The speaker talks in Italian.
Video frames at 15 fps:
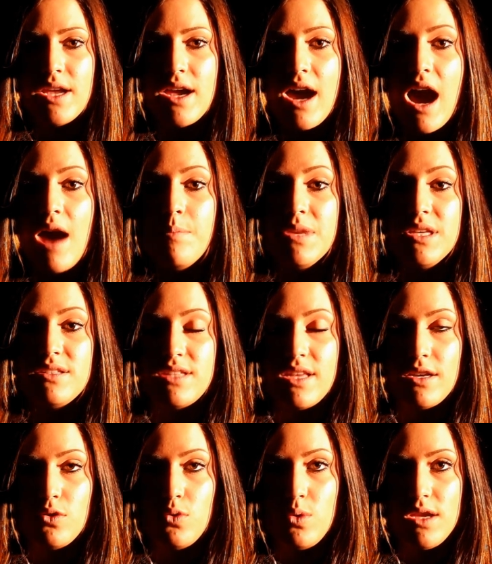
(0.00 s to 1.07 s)
a messer
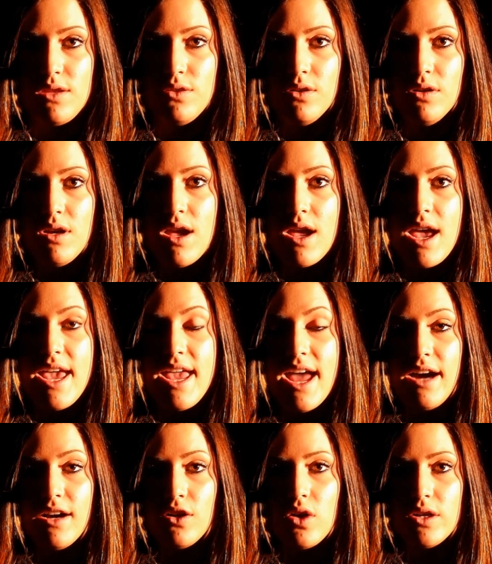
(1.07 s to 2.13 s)
guido e
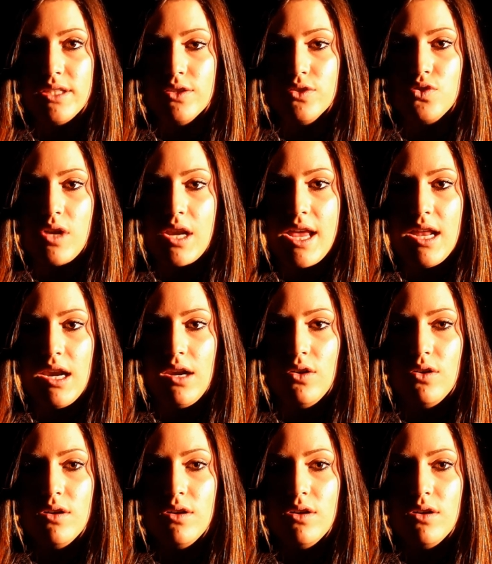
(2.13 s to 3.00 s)
anco ad angiolello